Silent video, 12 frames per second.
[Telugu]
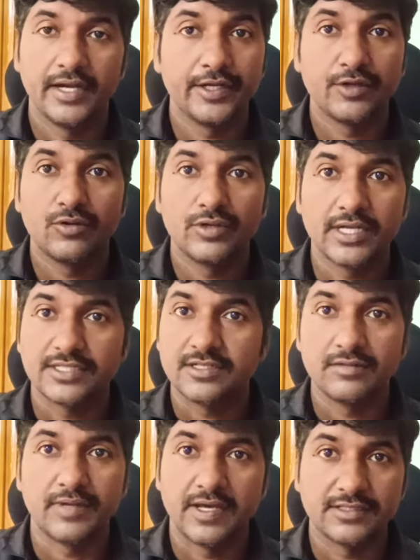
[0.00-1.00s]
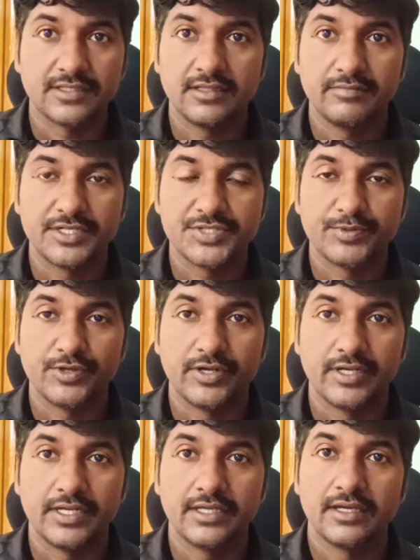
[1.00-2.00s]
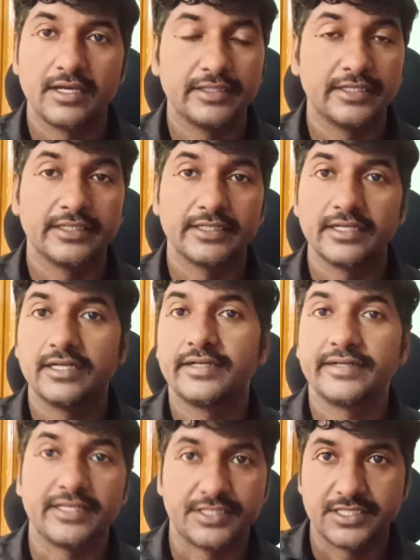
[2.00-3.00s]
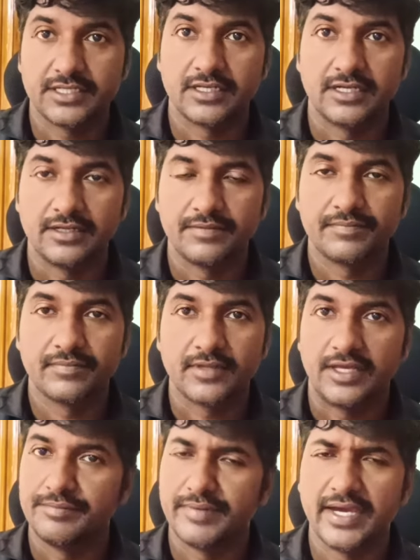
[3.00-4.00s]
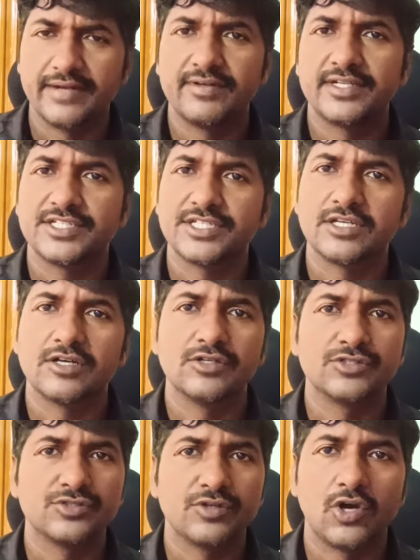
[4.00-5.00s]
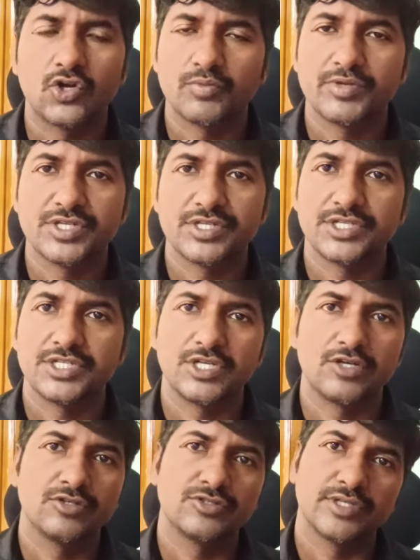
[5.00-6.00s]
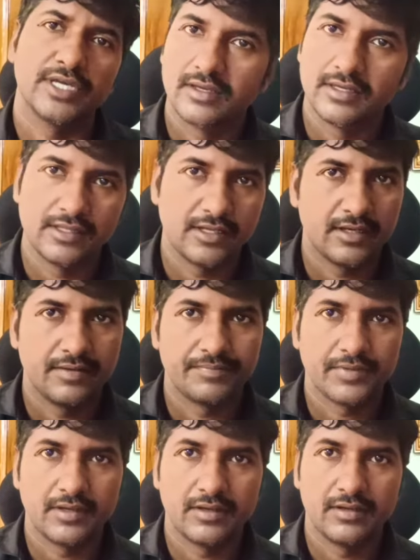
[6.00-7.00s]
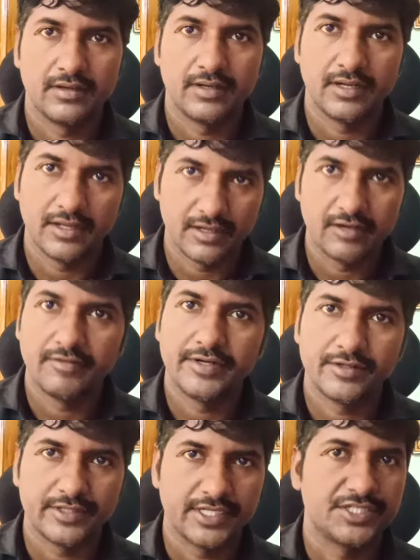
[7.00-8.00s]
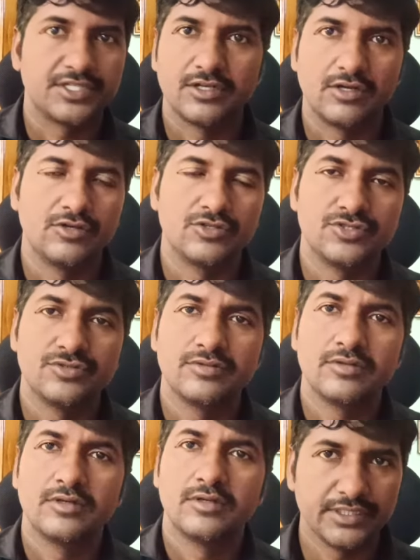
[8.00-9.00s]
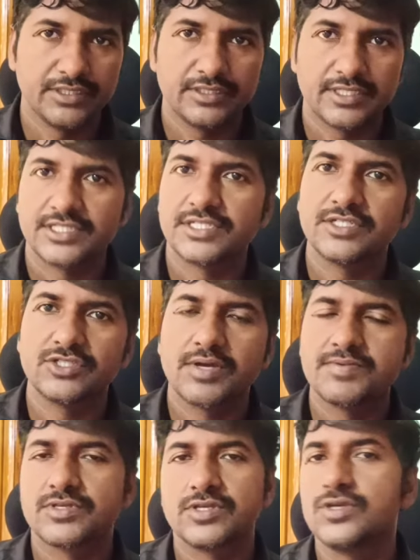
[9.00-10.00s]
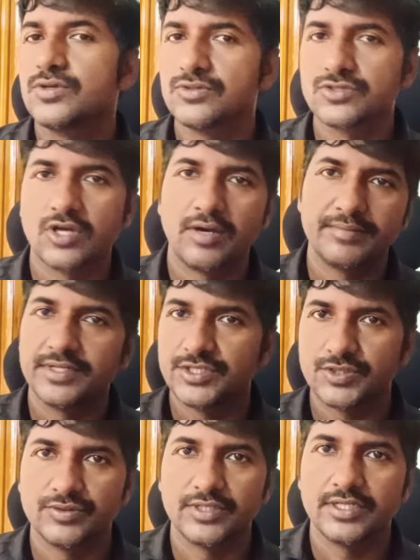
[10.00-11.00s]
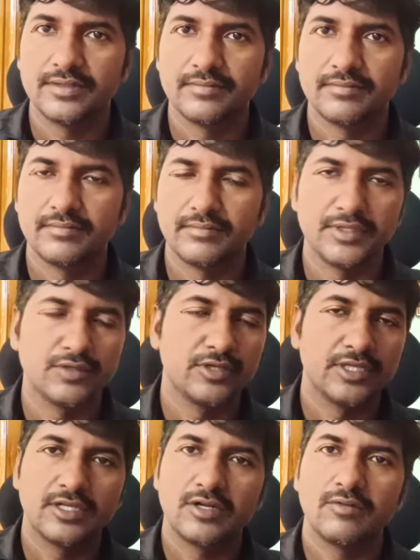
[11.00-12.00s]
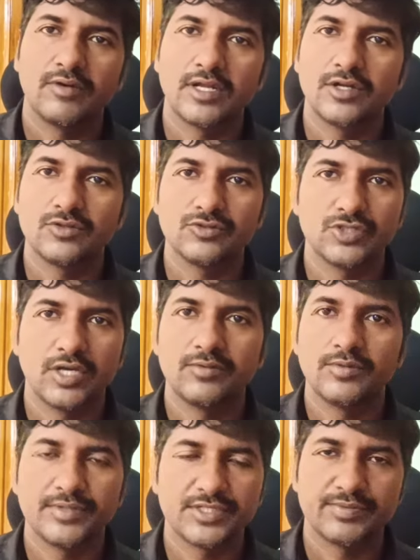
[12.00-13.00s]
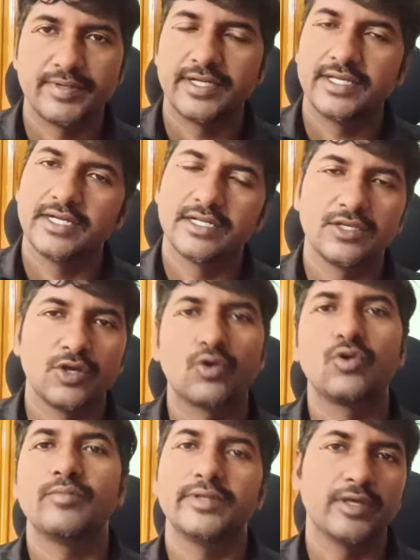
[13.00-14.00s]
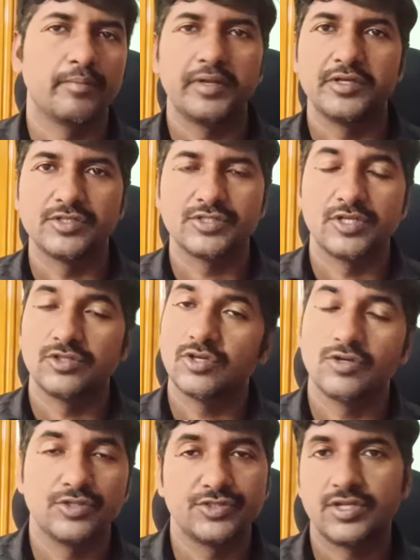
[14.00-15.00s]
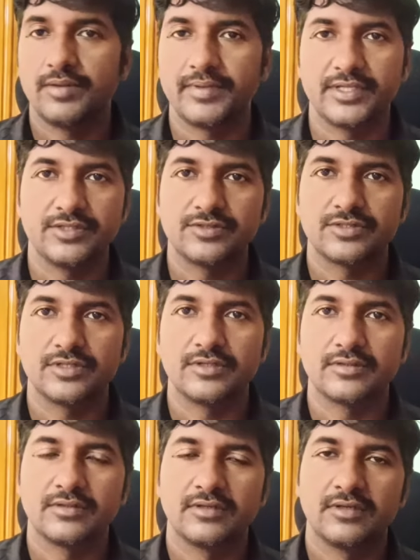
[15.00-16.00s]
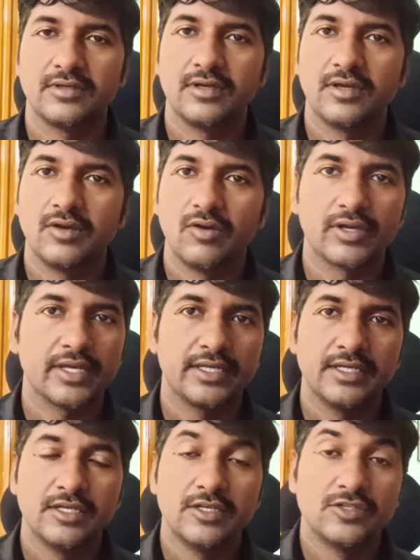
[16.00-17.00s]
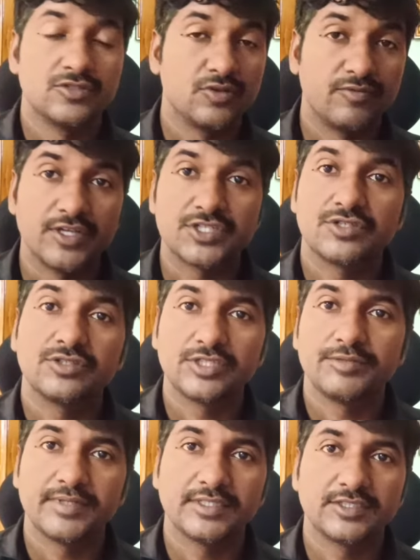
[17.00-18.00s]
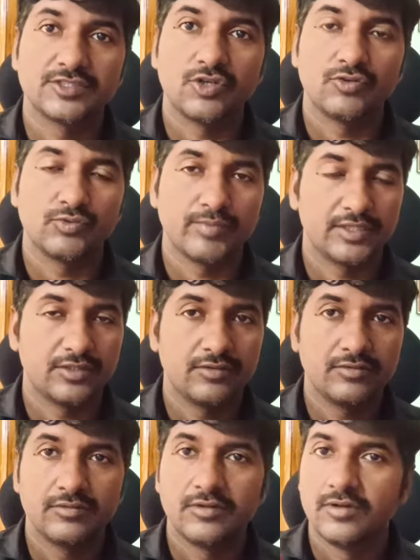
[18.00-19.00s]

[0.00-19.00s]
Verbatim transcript: అండ్ ఇంకోటి అసలు అసలు మర్చిపోయామండి అదేంటంటే టెస్టింగ్ అని అది మాన్యువల్ టెస్టింగ్ కావచ్చు ఆటోమేషన్ టెస్టింగ్ కావచ్చు ఏదైనా రిలవెంట్ టెస్టింగ్ కావచ్చు ఈ టెస్టింగ్ జాబ్స్కి హ్యూజ్ కాంపిటీషన్ ఉందండి మీకు ఏదైనా వన్ ఆర్ టూ జాబ్ ఓపెనింగ్స్ పడ్డాయంటే ఎక్కువ మంది అప్లై చేస్తున్నారు థౌజండ్స్లో అప్లై చేస్తున్నారు ఓకే సో ఫస్ట్ త్రీ ప్లేసెస్లో ఉంది మాత్రం